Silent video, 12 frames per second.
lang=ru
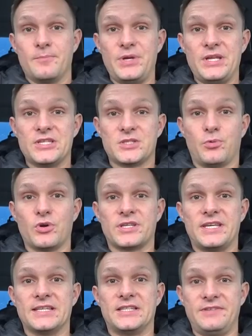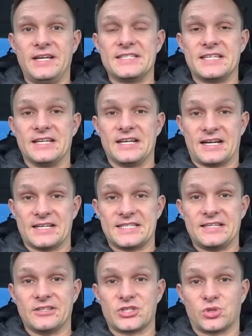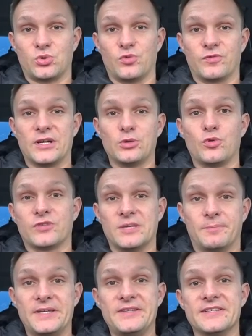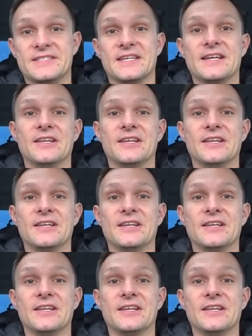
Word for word: При сборке двигателя оказалось, что в головке появилась